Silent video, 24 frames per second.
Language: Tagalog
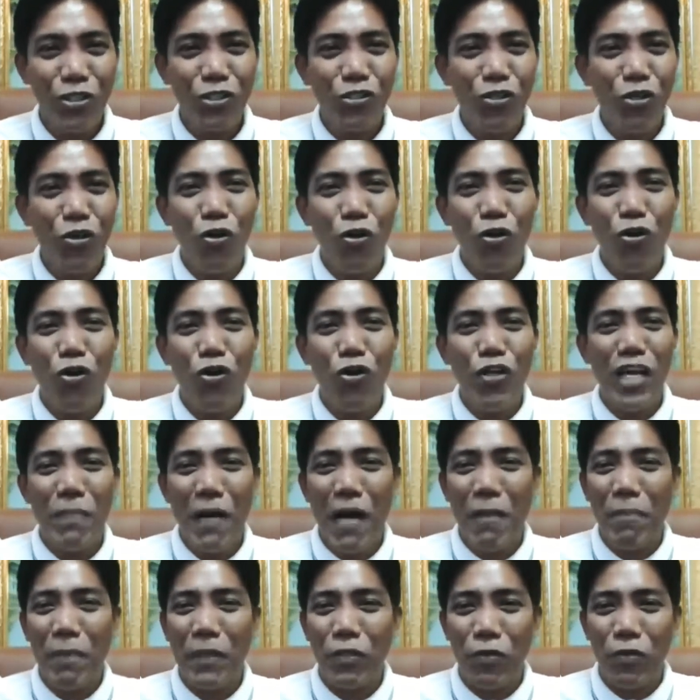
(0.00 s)
So doon ko ho
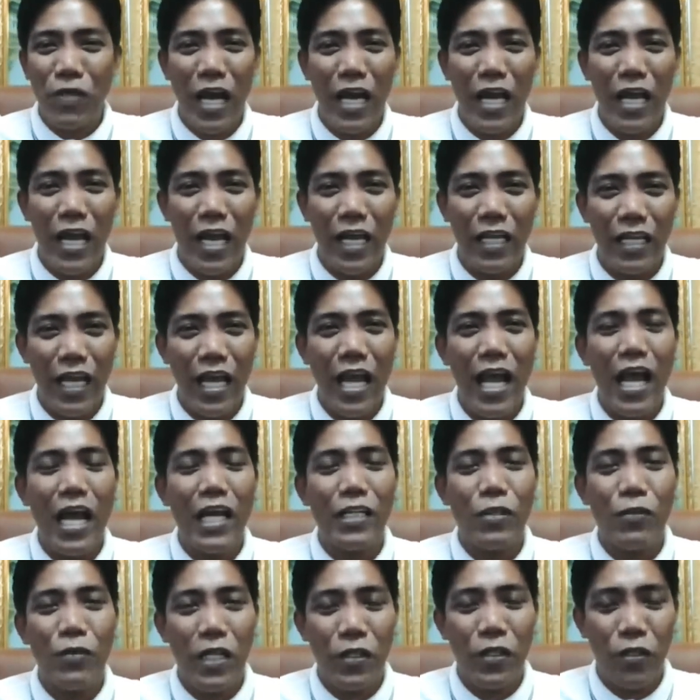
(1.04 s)
napapatunayan,
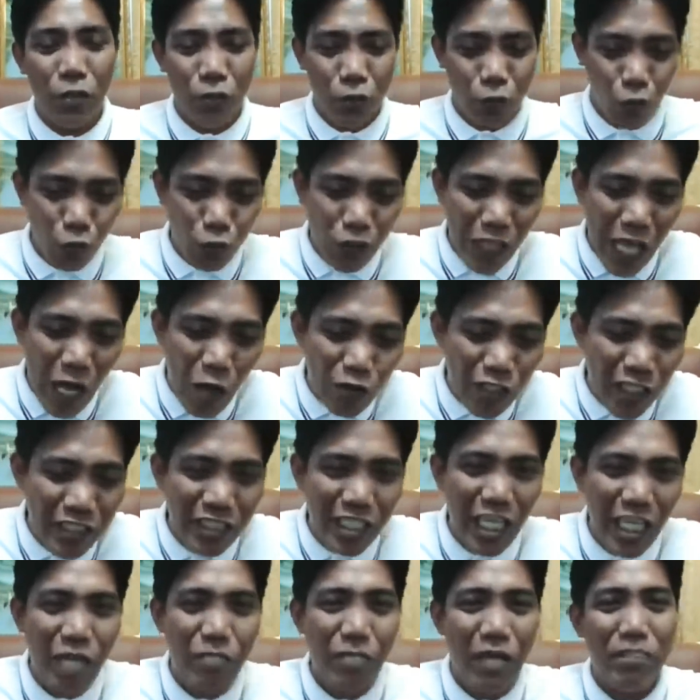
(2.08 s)
kaya nga tulad do,
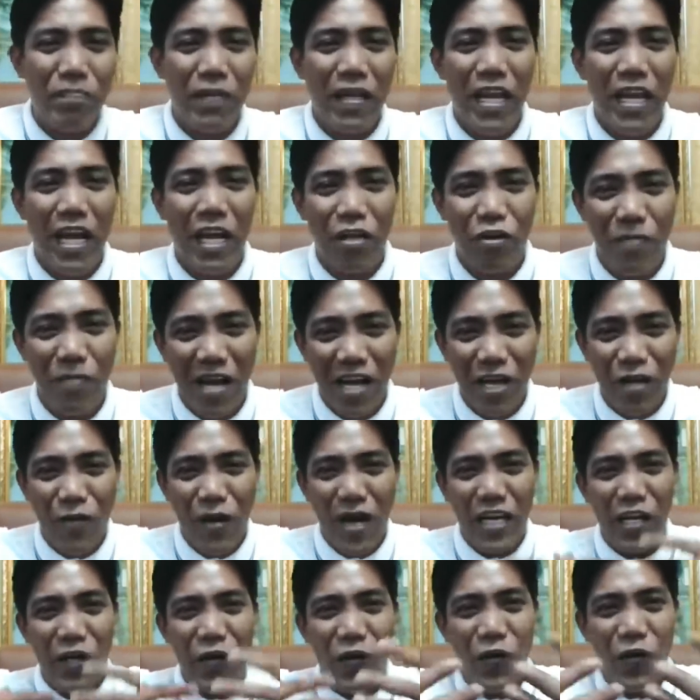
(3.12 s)
2007 pa lang
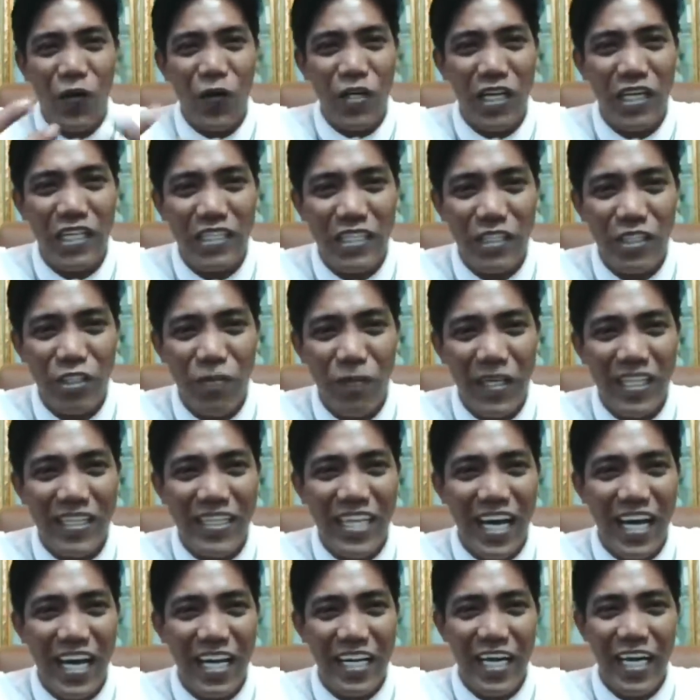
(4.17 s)
gumagawa na ako ng
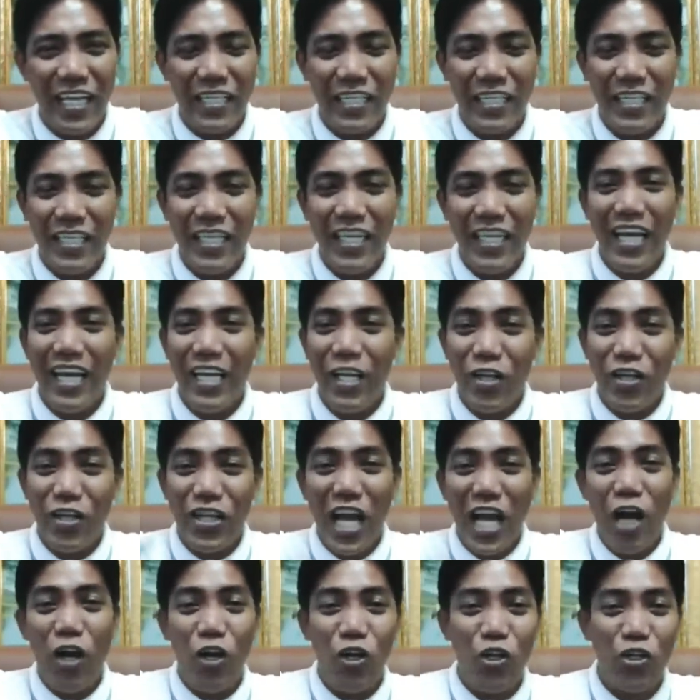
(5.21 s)
humanitarian.
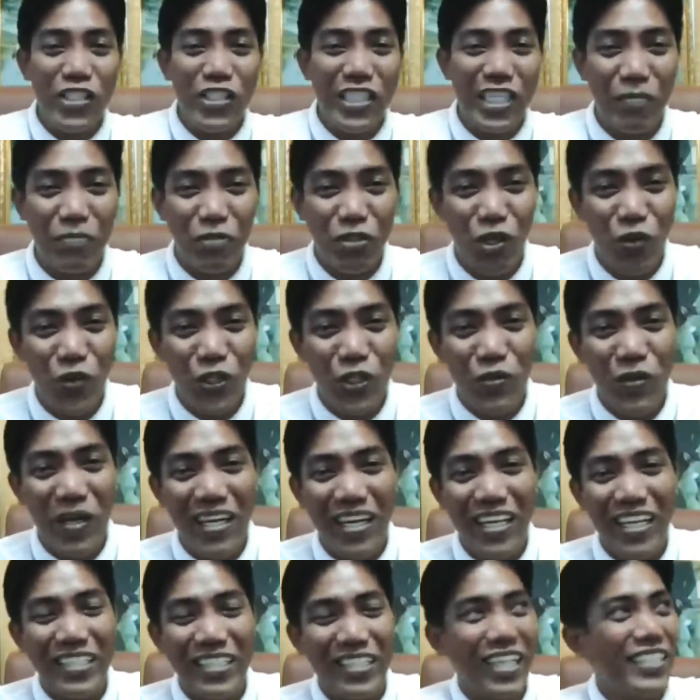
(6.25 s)
Yun nga o, yung sikap Joey
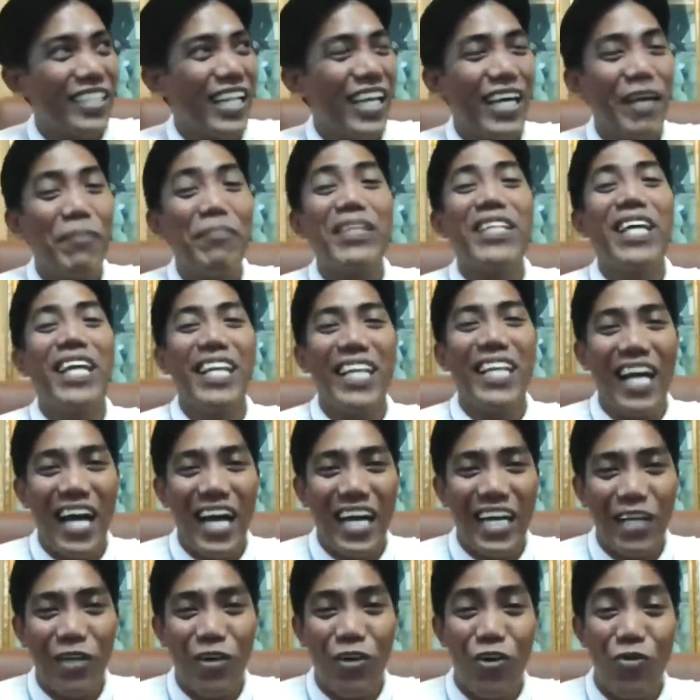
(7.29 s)
Suarez, at talagang
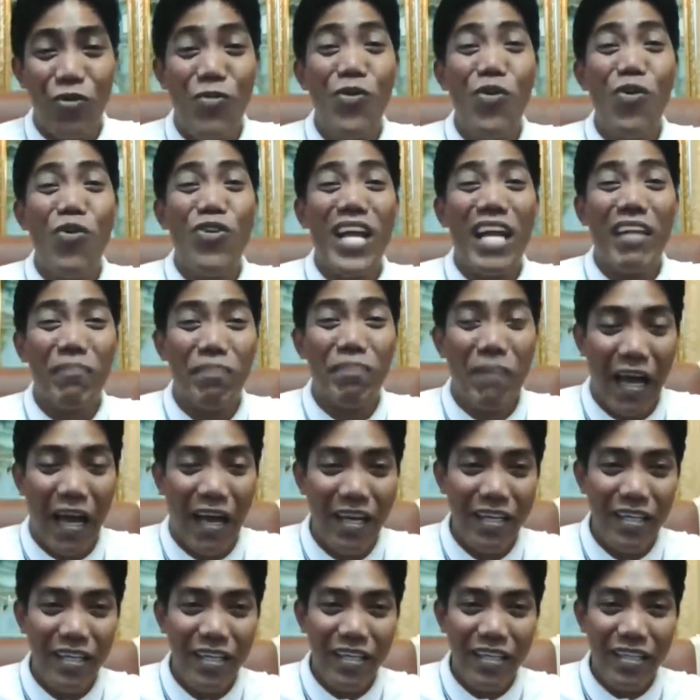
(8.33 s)
madaling araw, umuulan
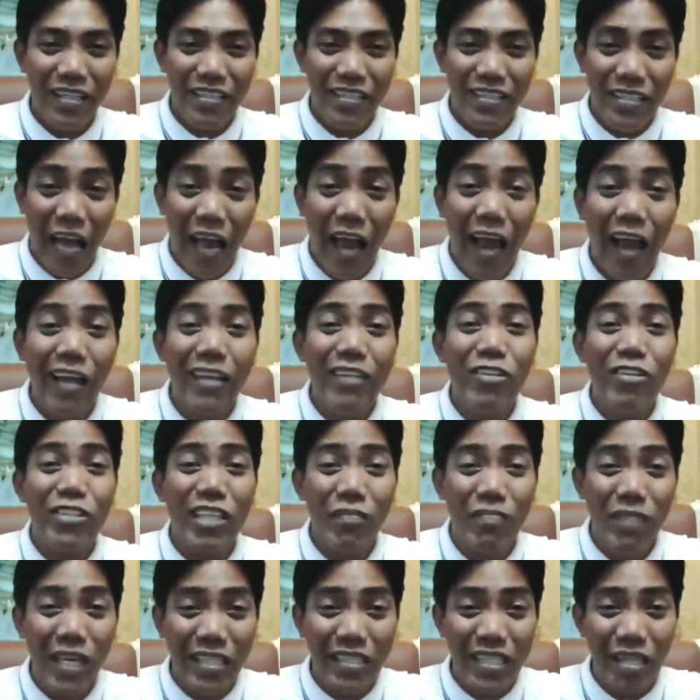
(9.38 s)
pa dahil
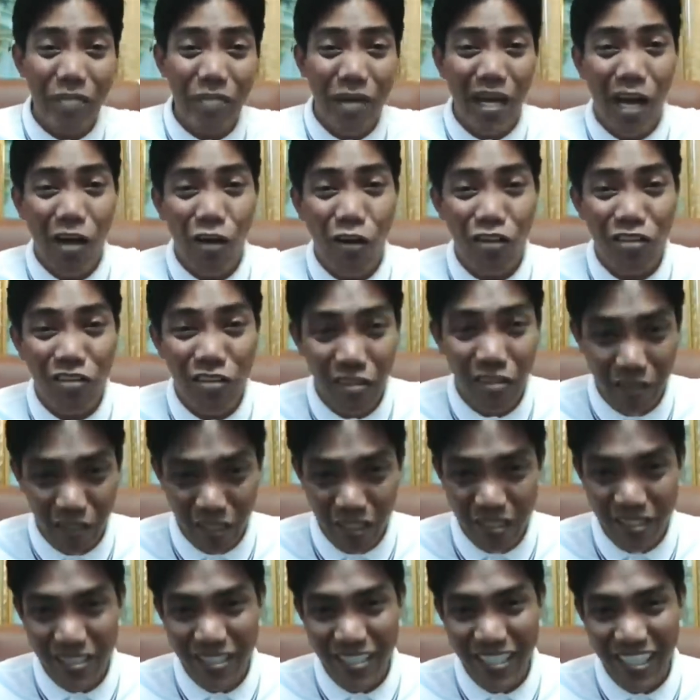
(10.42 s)
doon sa biktima ng
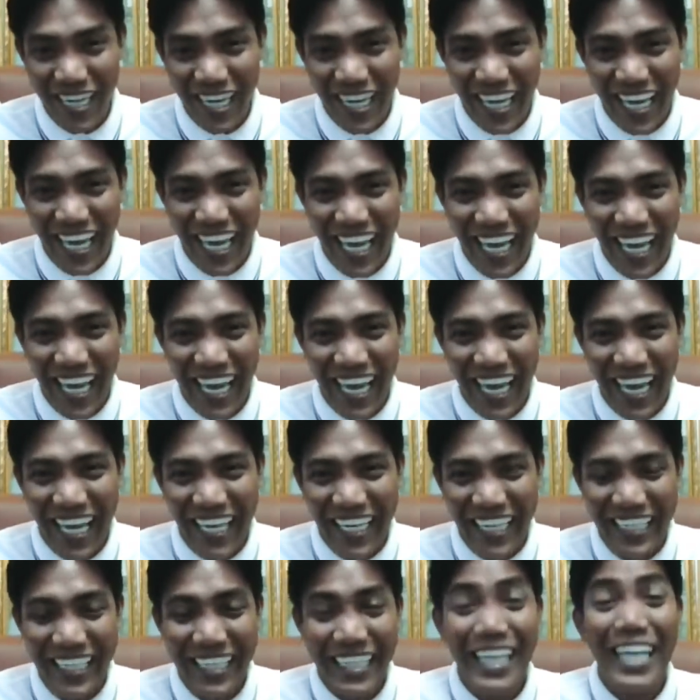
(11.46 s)
Ondoy.
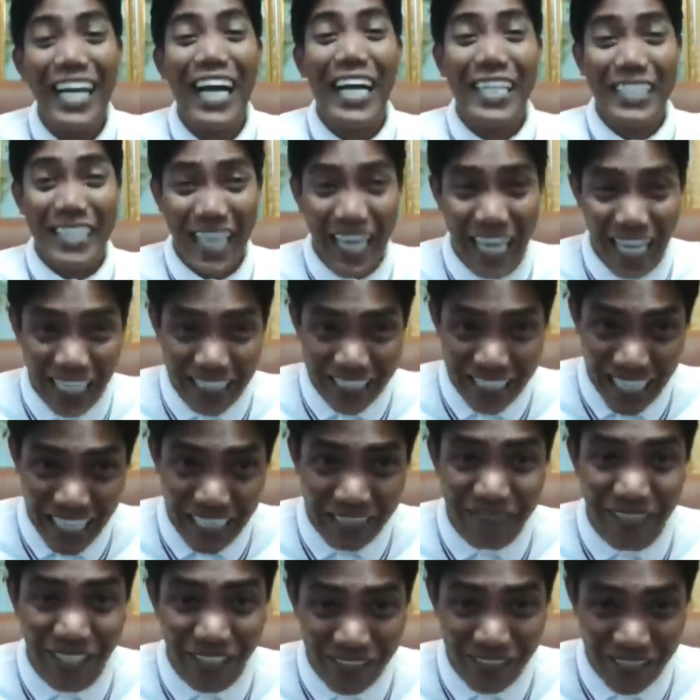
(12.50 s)
Ayan,
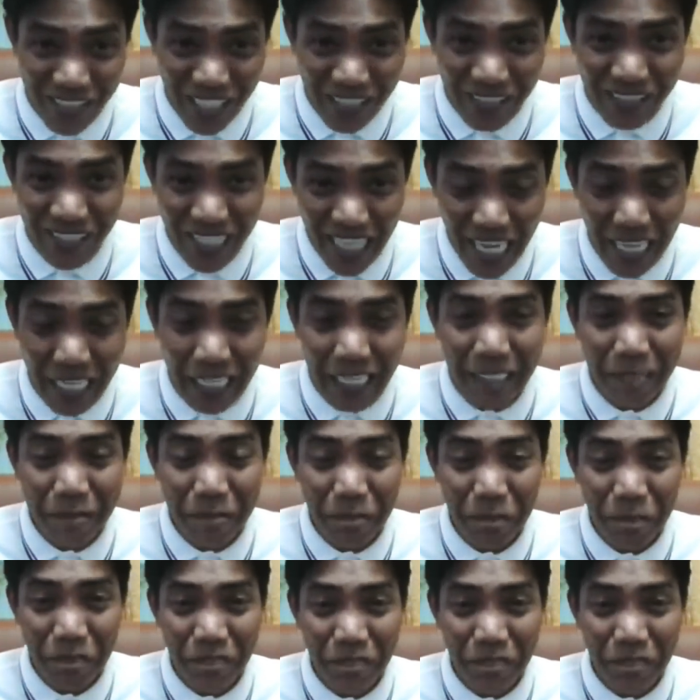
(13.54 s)
kasakasama ko na ho yan.